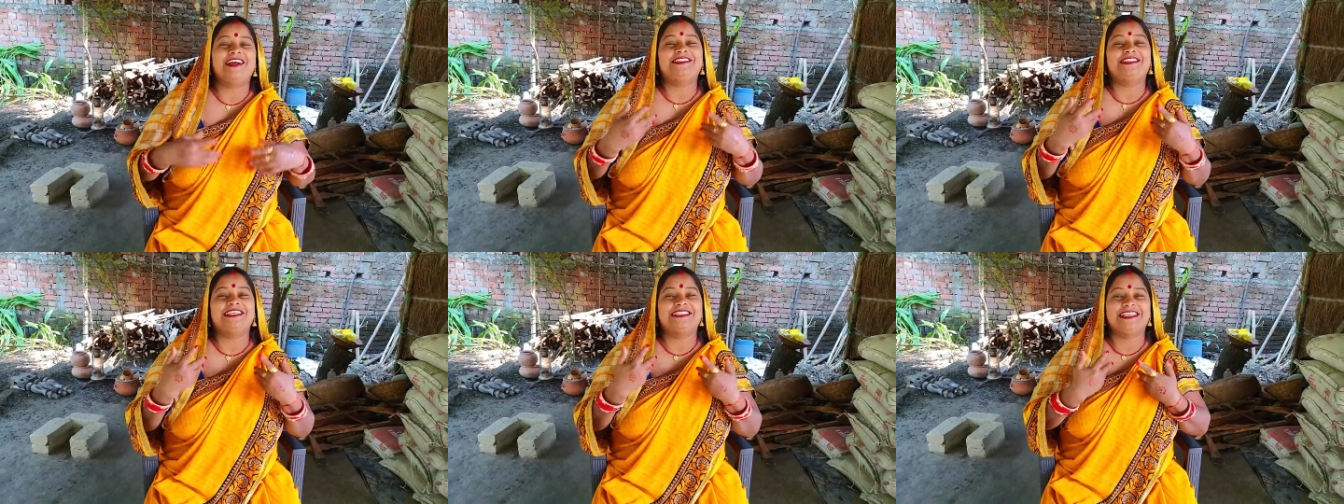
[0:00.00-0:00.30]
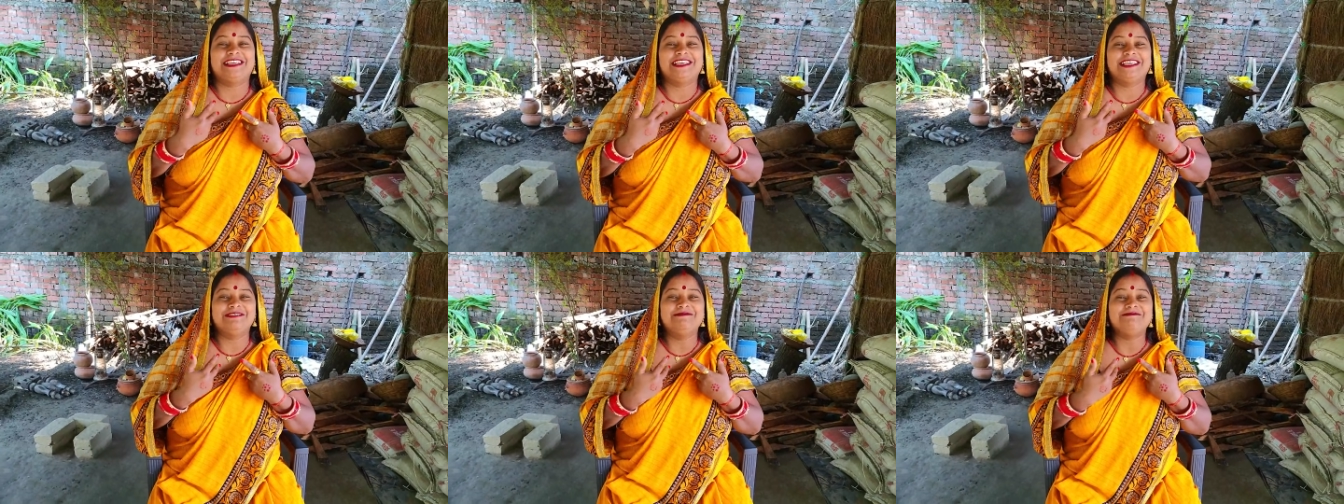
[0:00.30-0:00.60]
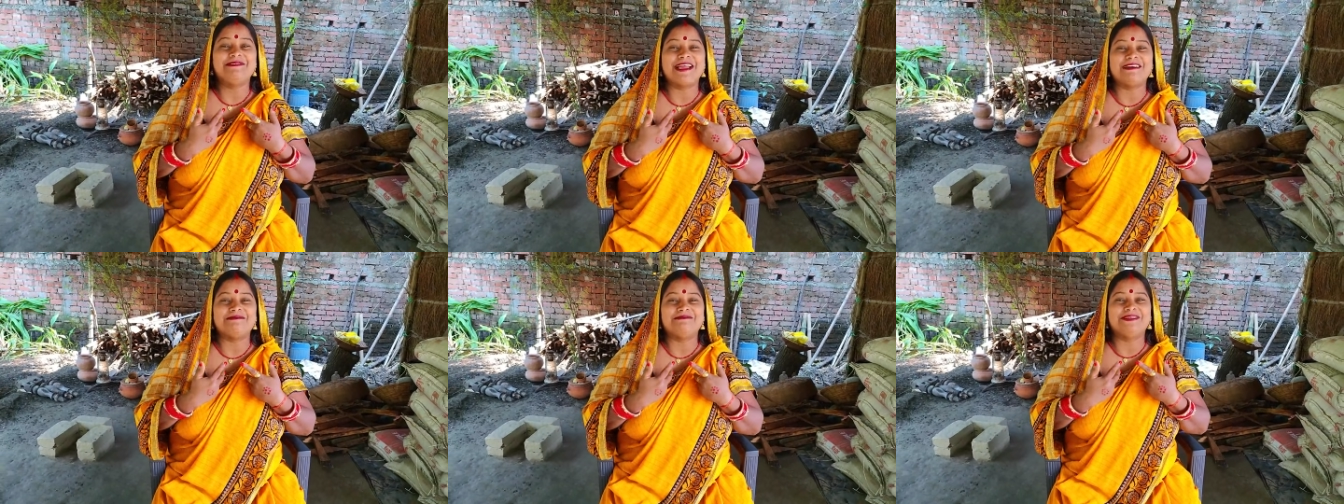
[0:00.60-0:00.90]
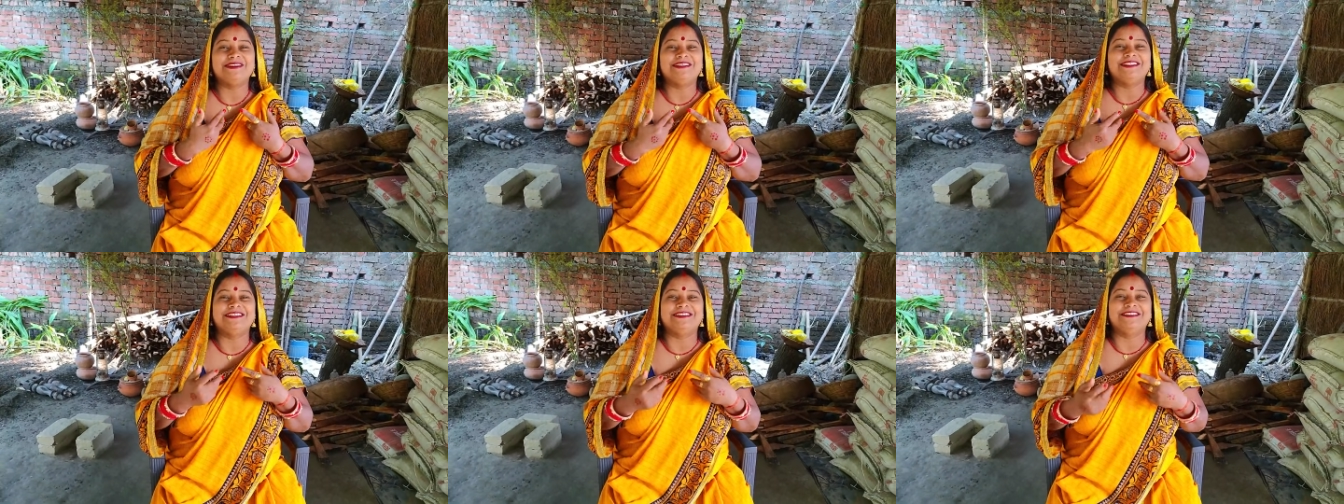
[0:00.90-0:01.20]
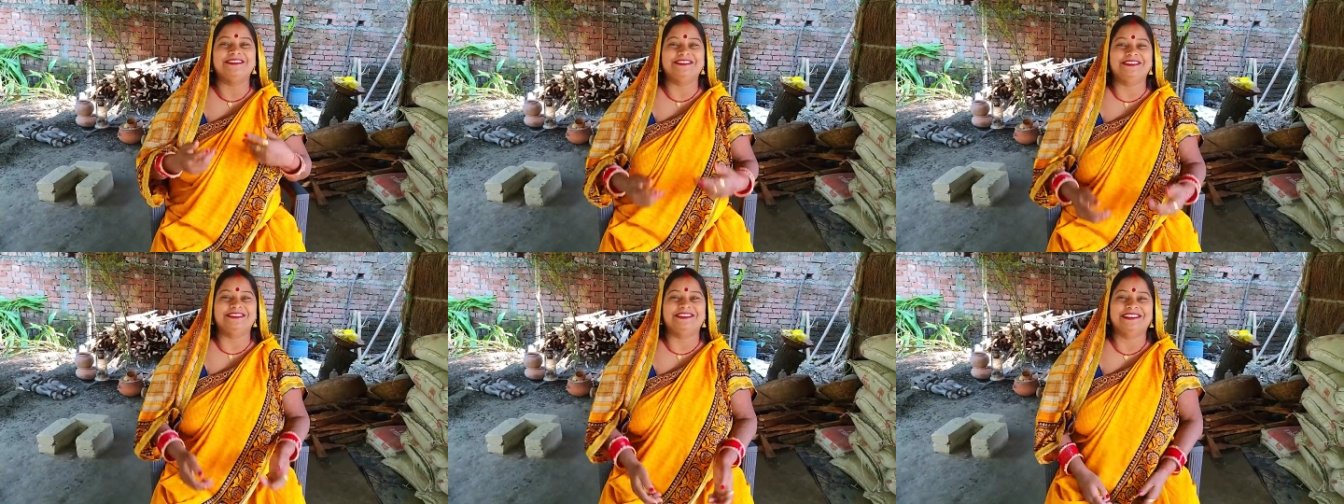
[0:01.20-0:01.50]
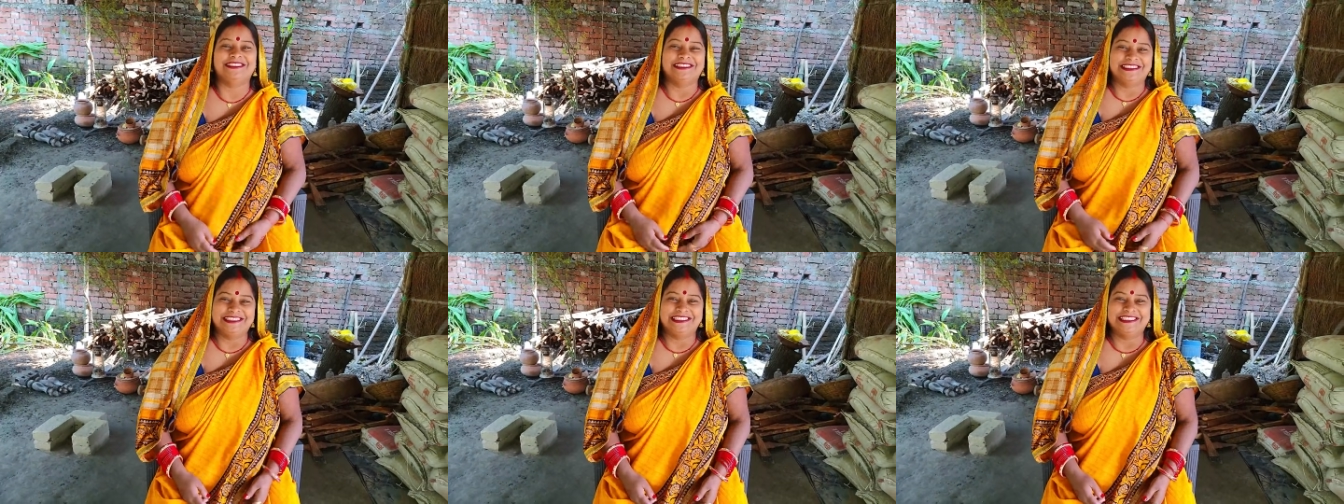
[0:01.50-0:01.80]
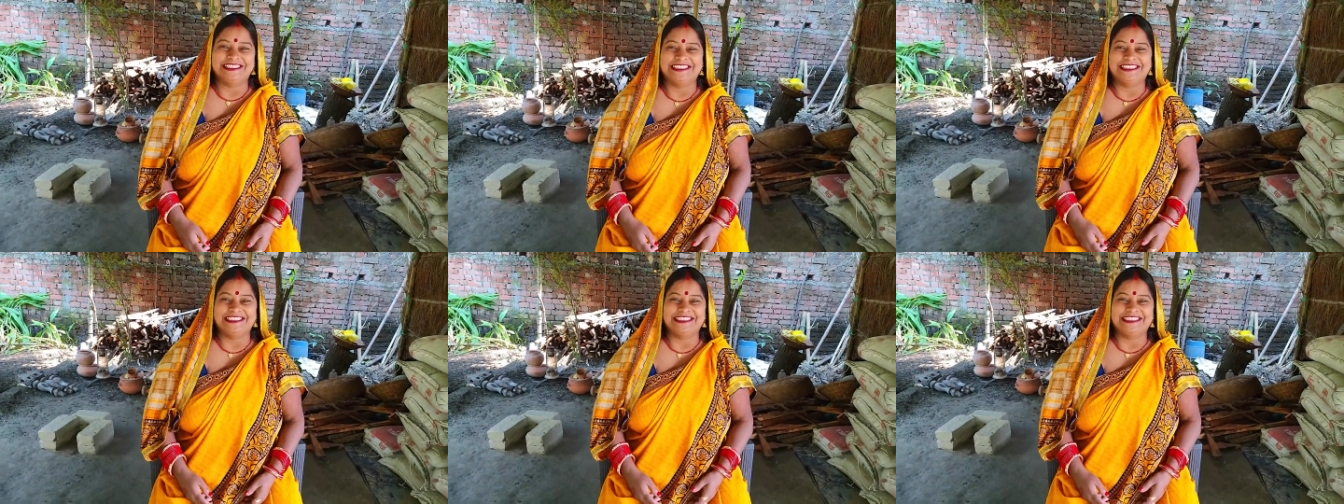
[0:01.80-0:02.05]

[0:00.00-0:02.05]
जैसे कि मैं बिजी हूँ